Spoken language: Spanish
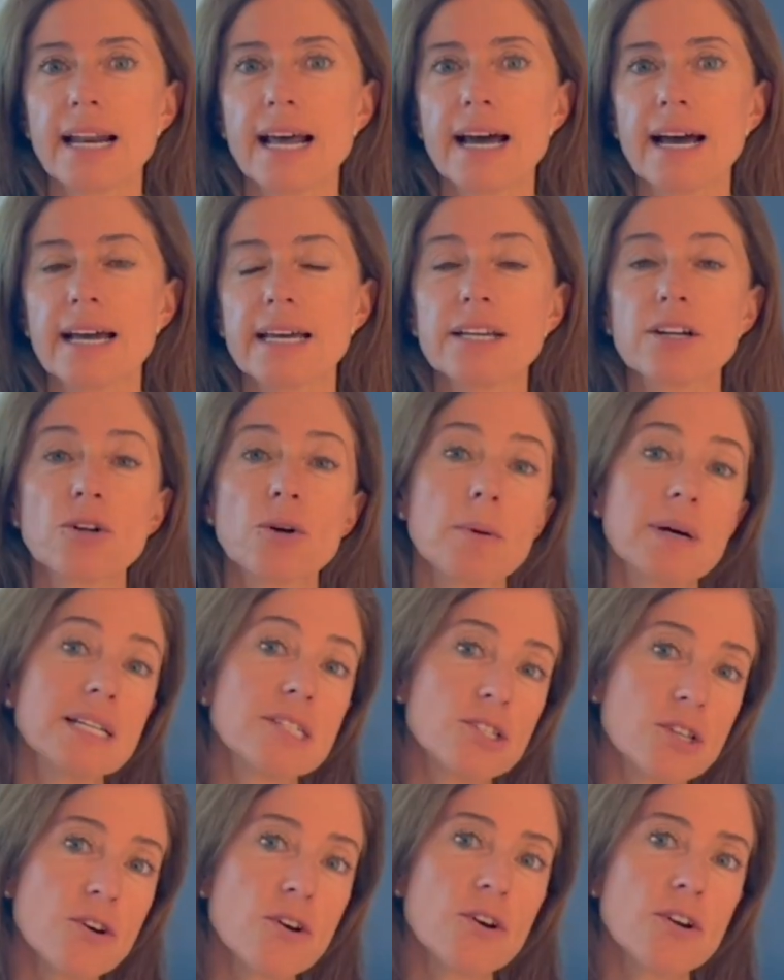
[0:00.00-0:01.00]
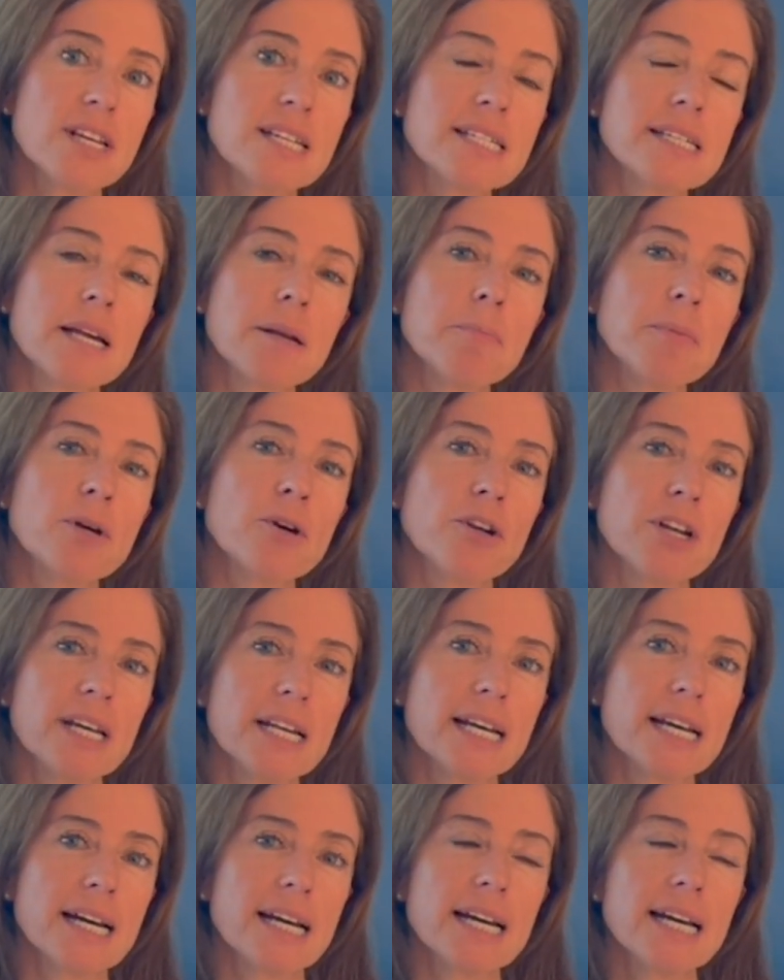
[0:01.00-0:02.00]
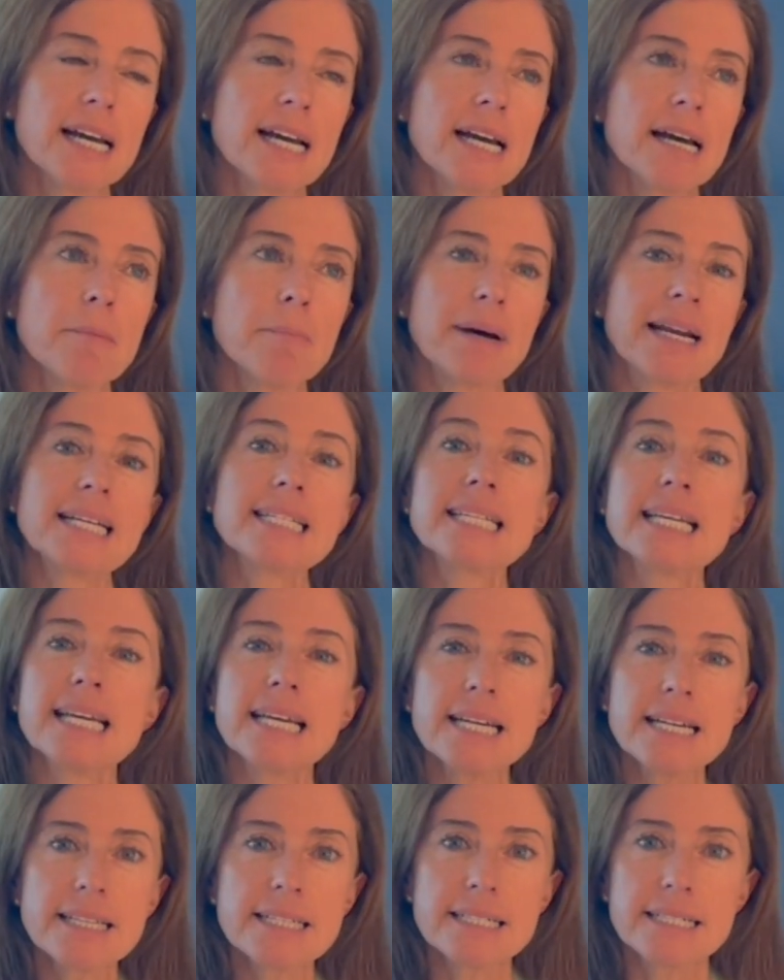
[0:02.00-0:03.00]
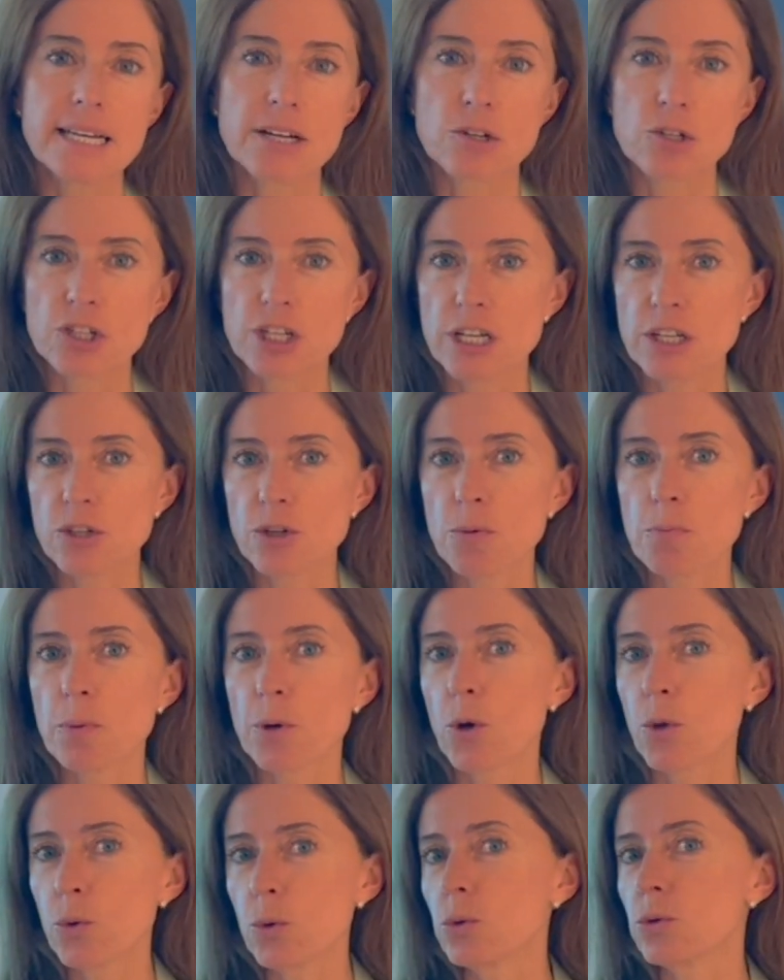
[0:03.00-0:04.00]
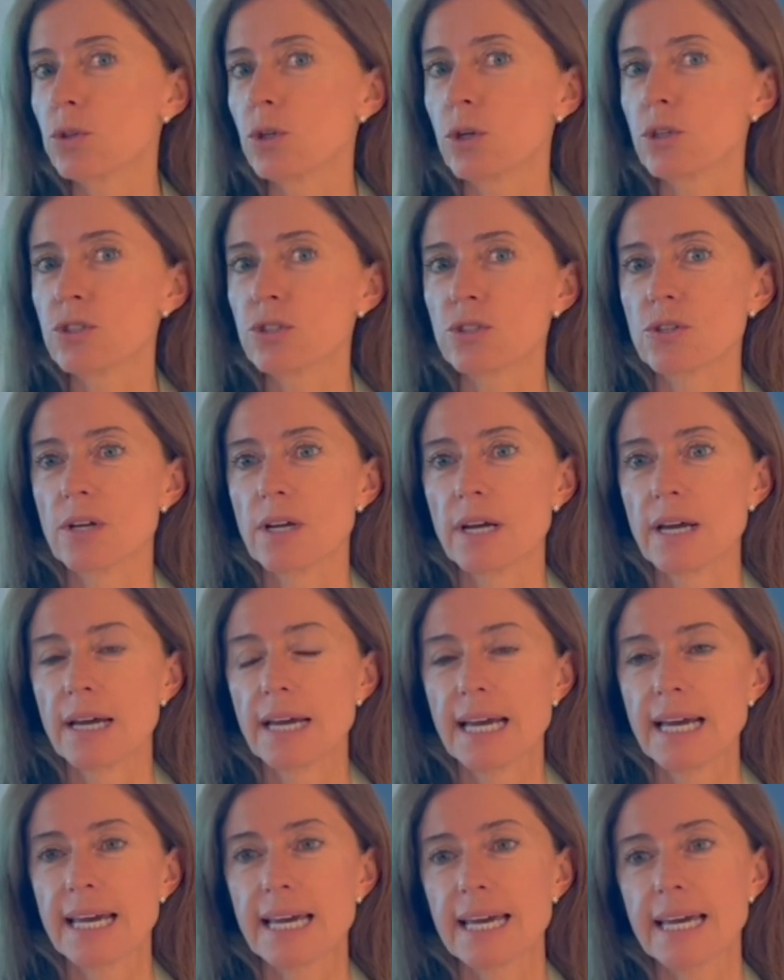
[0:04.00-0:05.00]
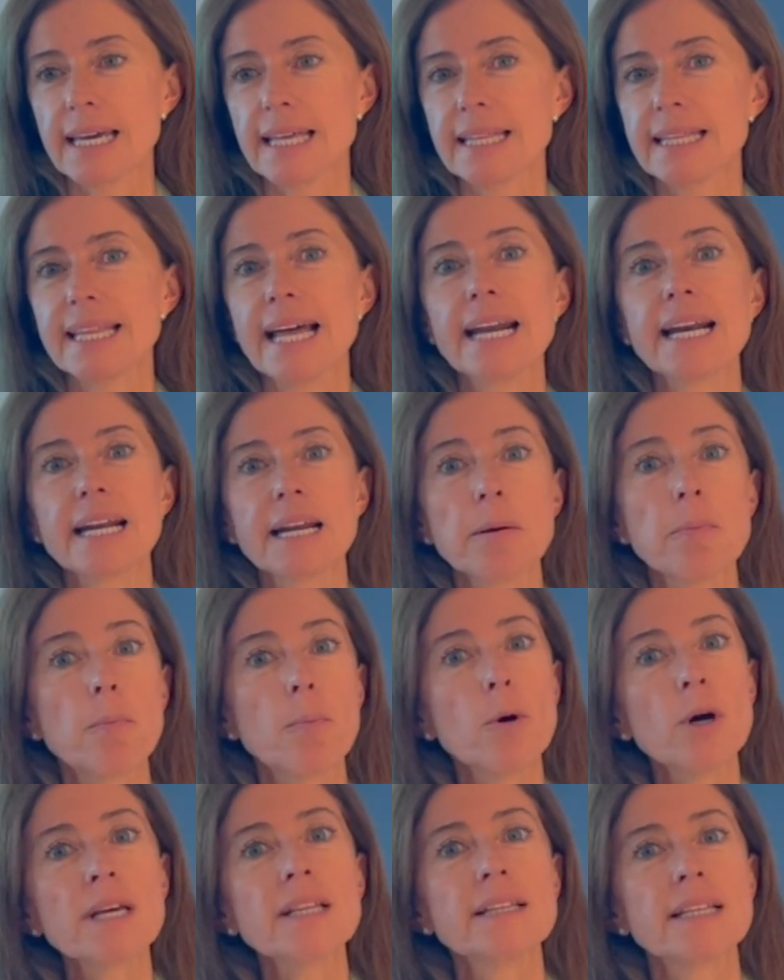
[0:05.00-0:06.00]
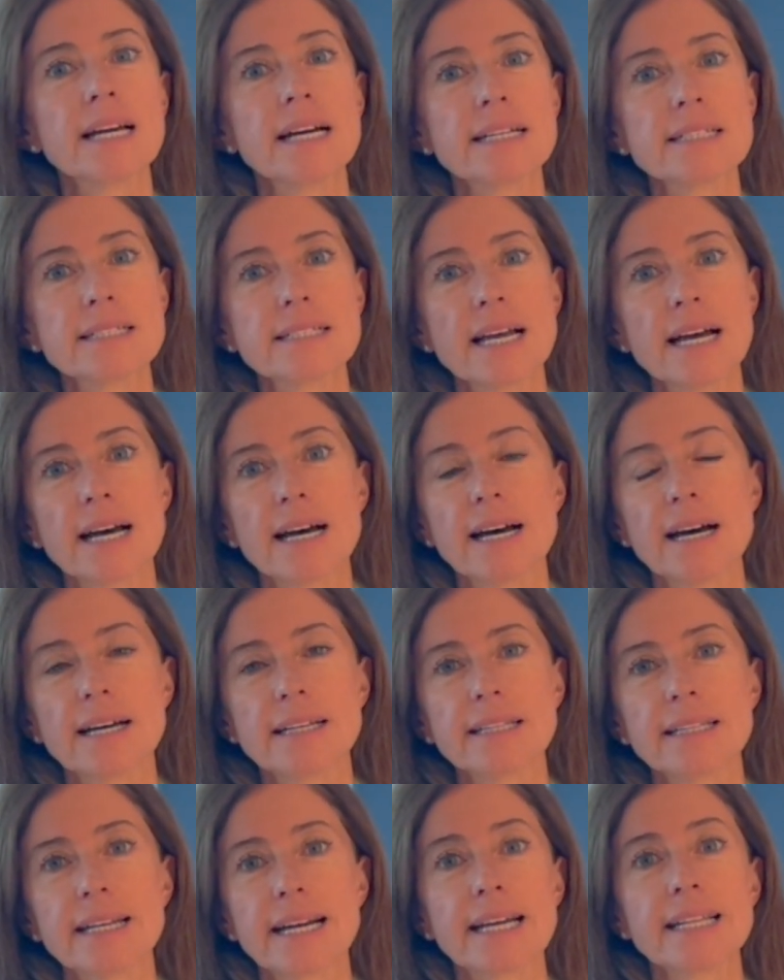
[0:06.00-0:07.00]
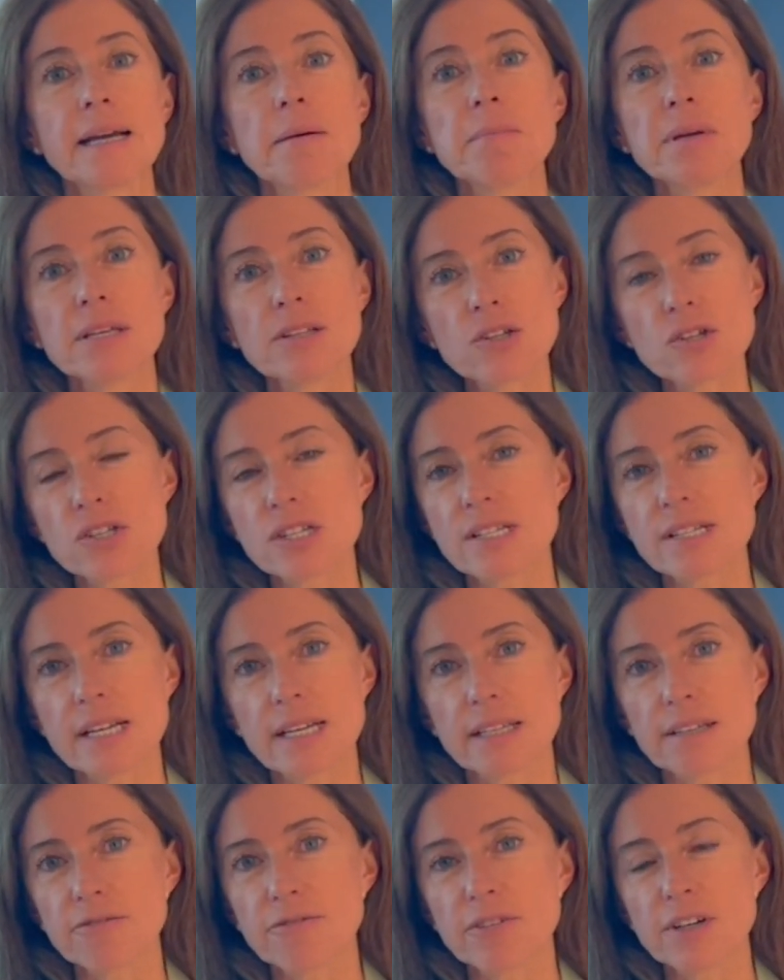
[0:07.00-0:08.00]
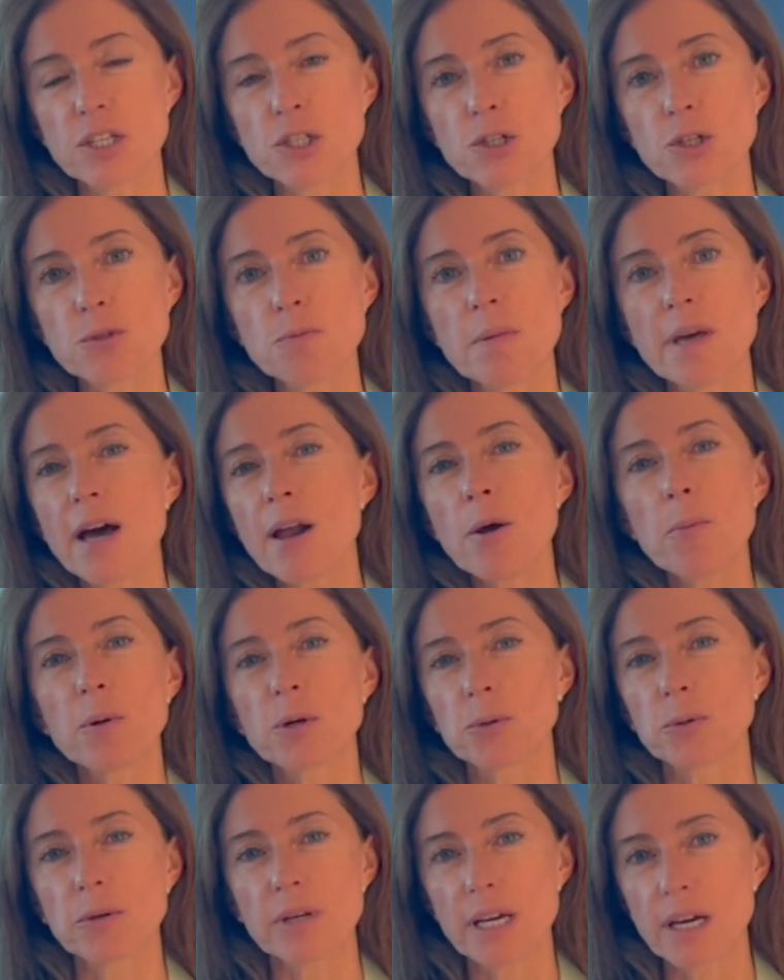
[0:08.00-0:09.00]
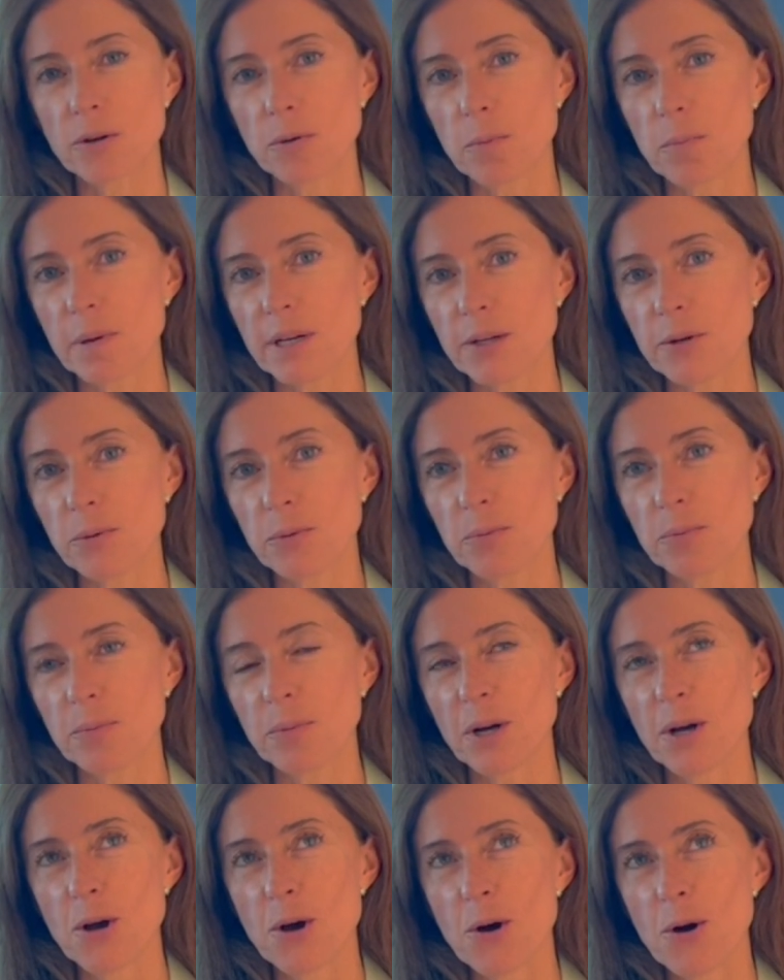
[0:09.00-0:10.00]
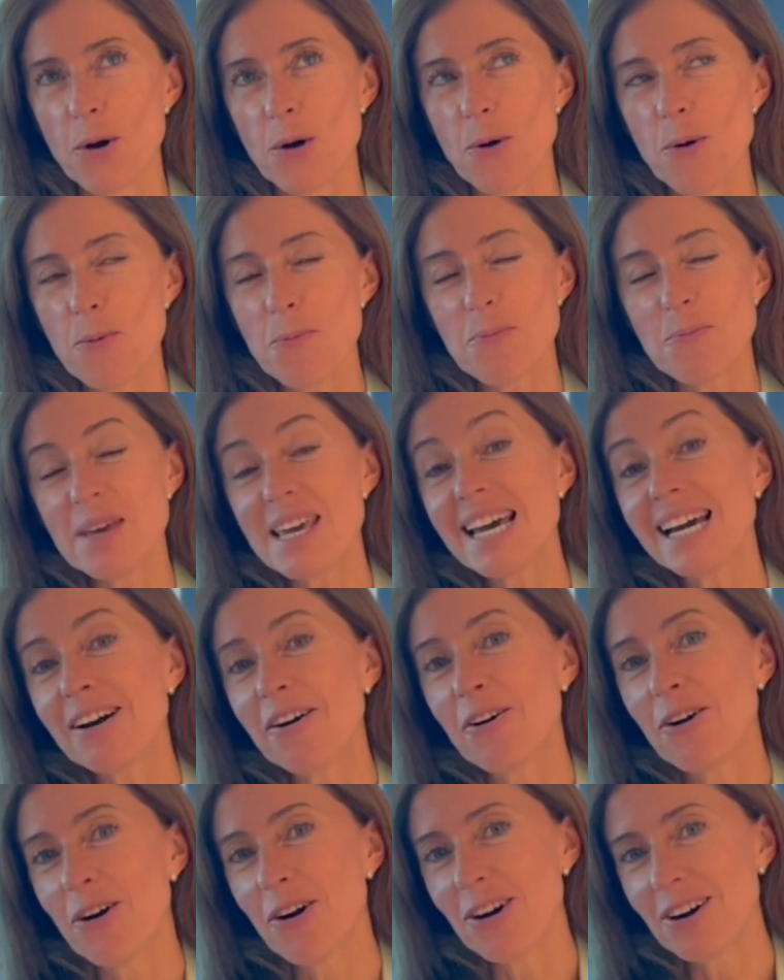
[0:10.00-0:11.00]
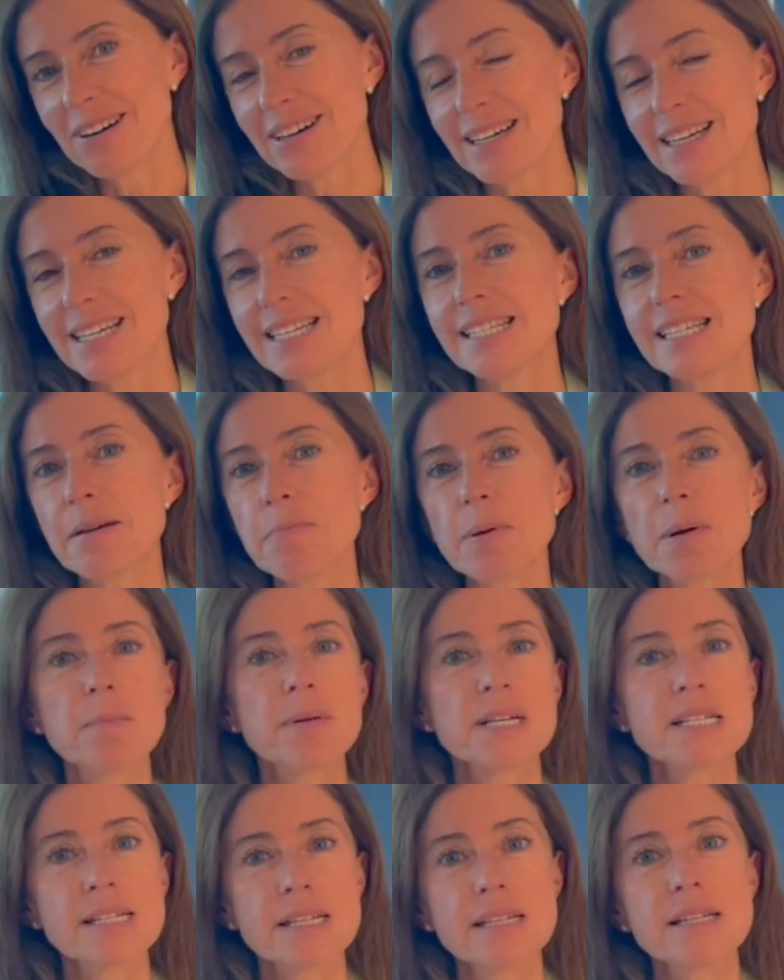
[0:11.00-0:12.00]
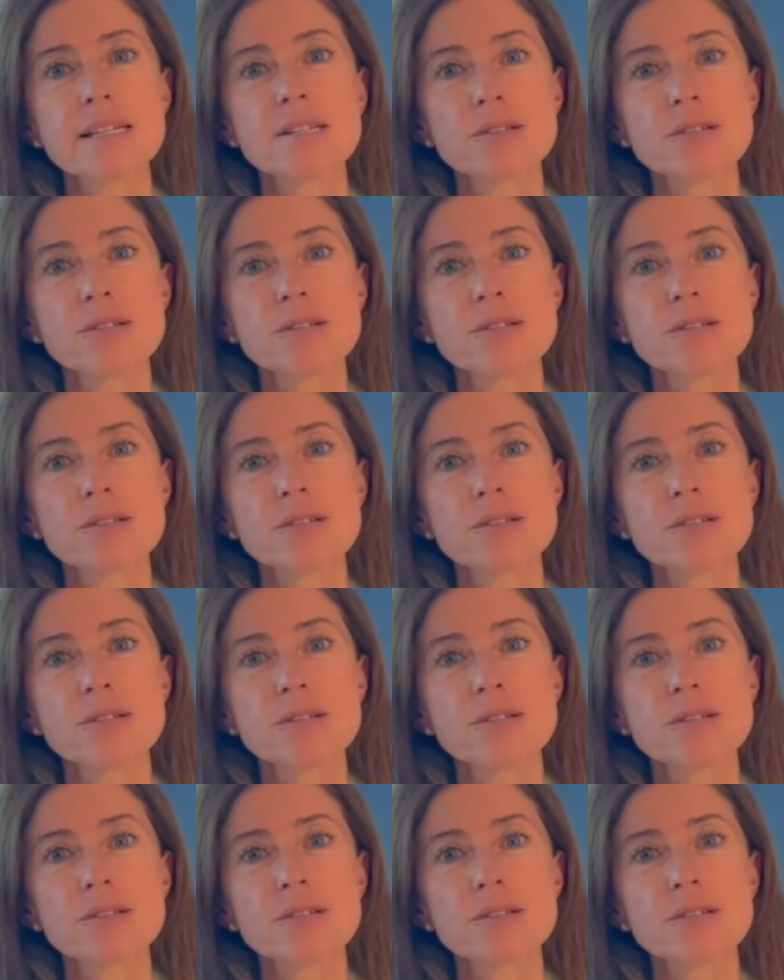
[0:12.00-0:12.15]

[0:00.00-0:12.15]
la innovación y ser pionera para seguir desarrollando productos que dan respuestas a tratamientos insatisfechos, me da la oportunidad de cumplir un, un viejo y siempre presente